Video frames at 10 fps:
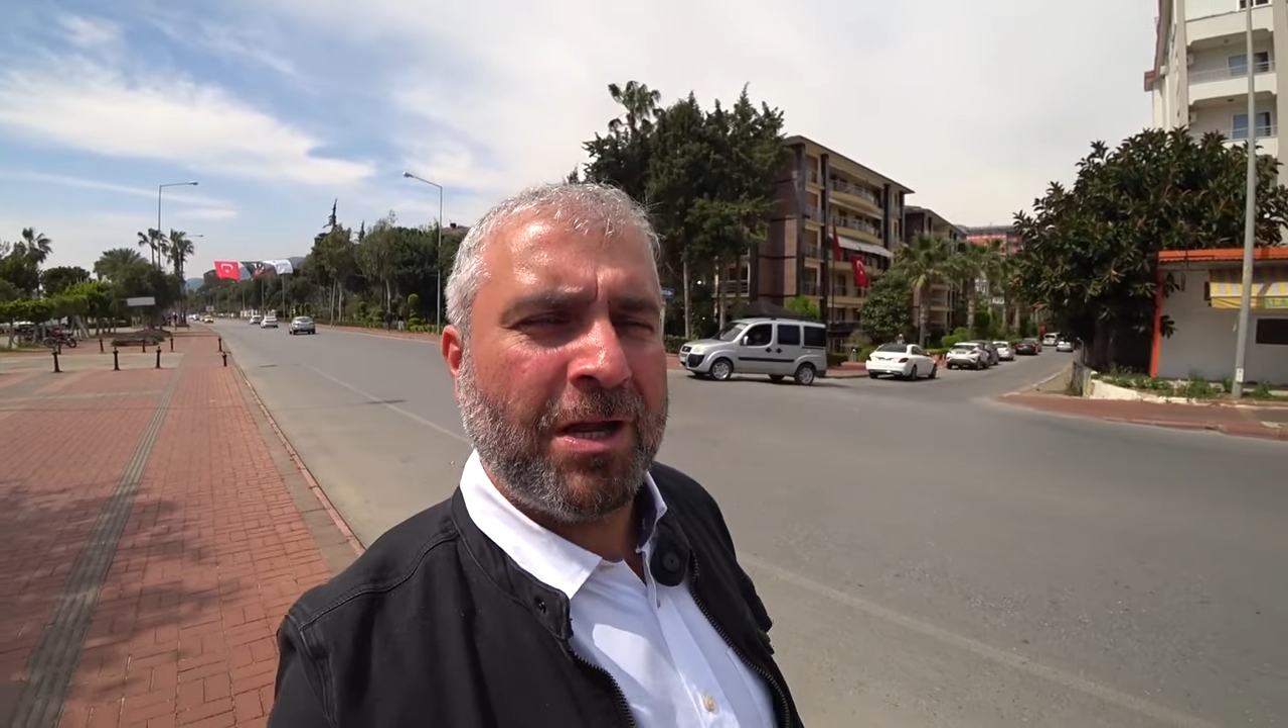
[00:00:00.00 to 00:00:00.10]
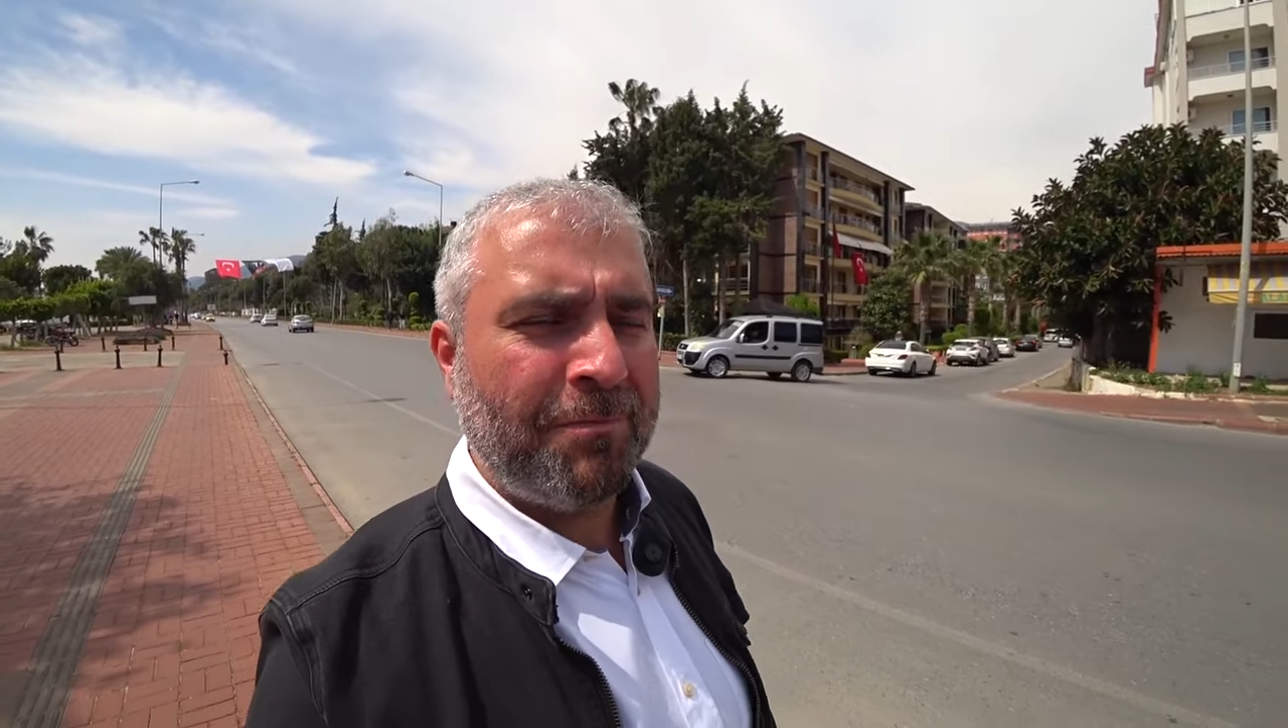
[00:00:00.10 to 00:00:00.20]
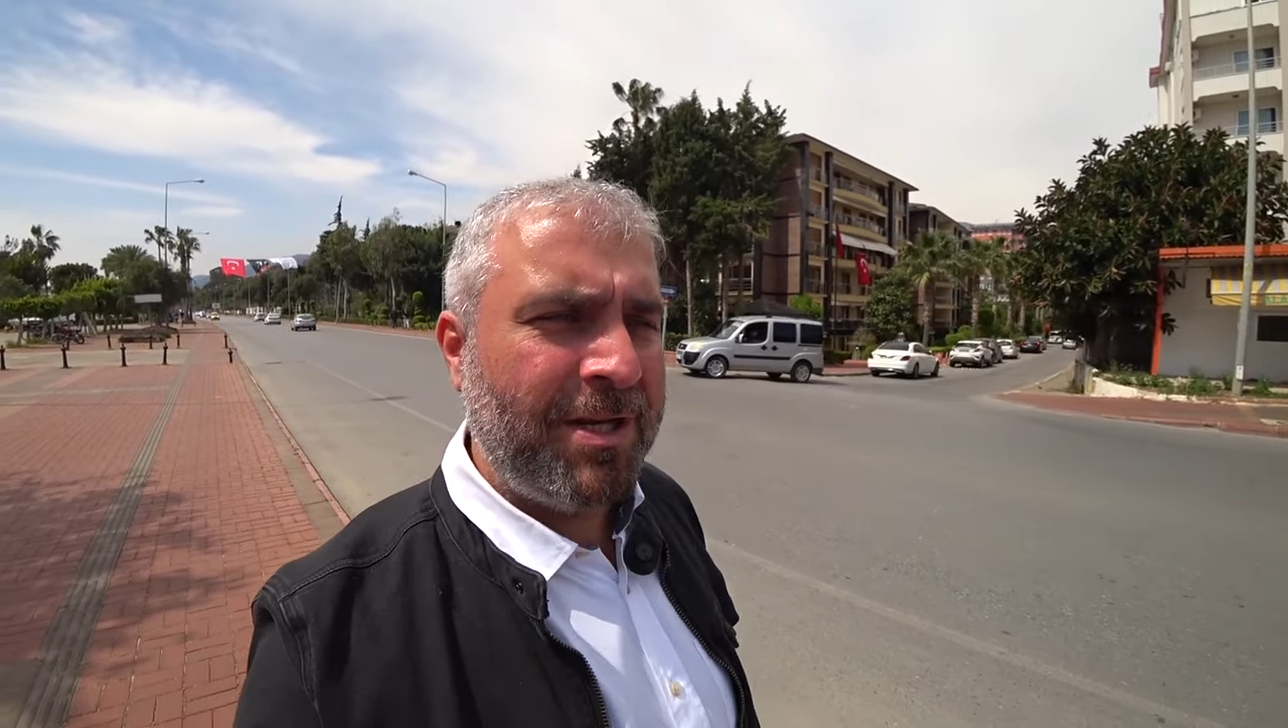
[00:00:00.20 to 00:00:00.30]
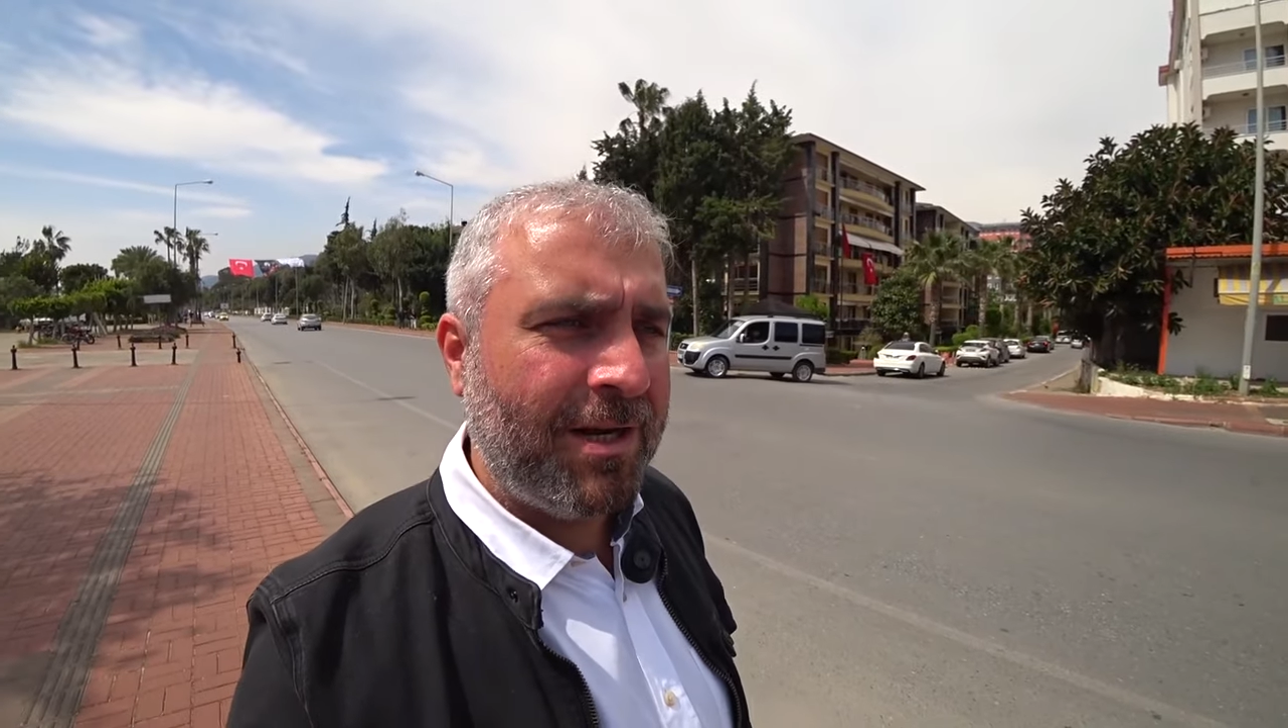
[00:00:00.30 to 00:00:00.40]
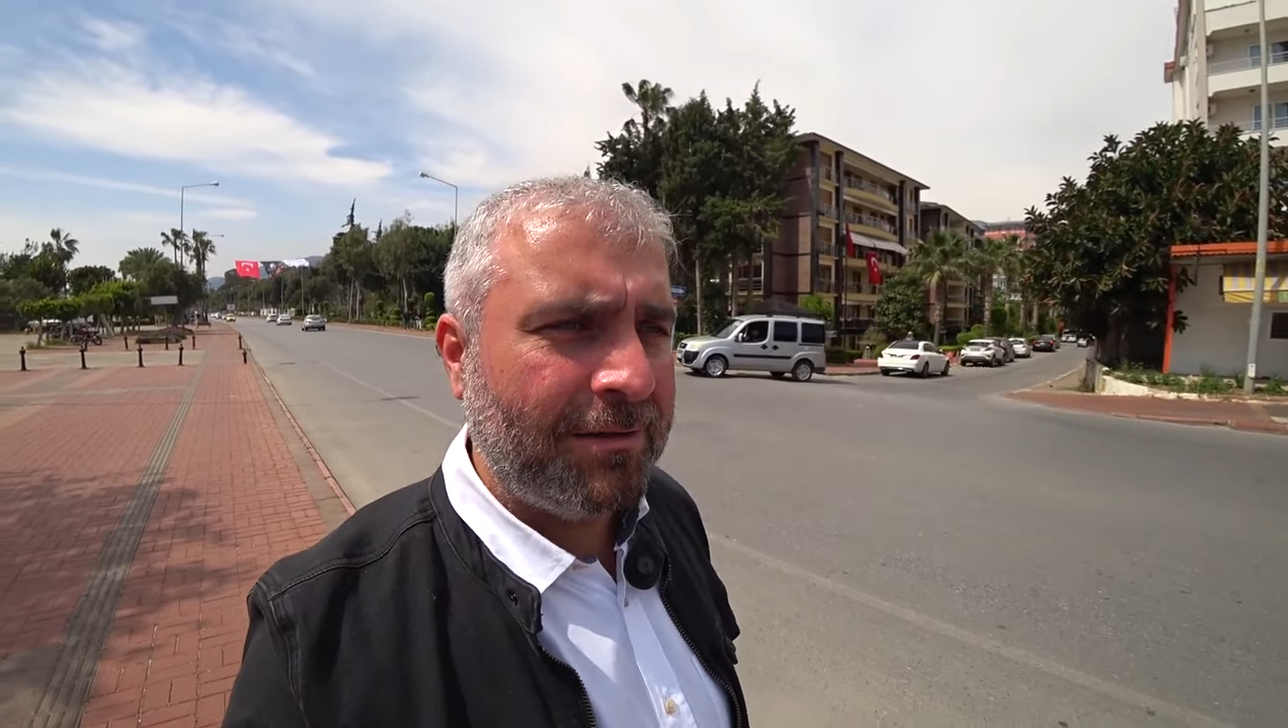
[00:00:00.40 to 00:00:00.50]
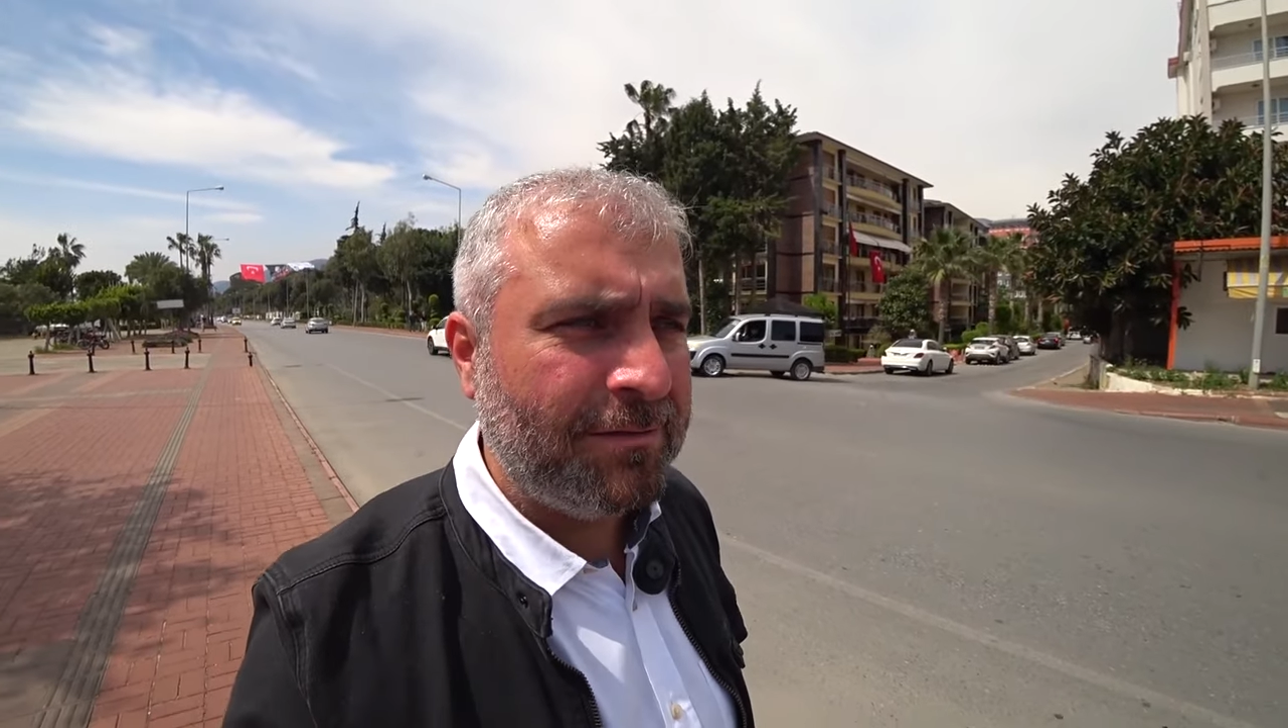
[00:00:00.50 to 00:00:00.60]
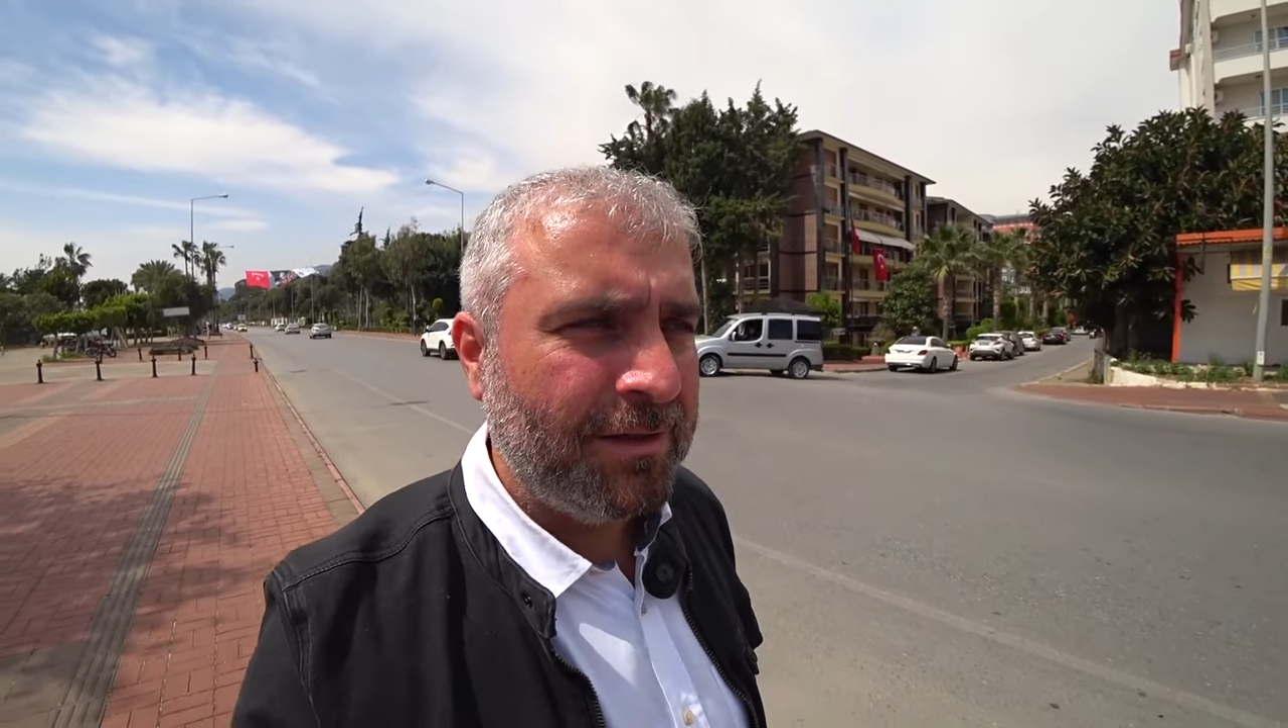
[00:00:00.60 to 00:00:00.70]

отменял.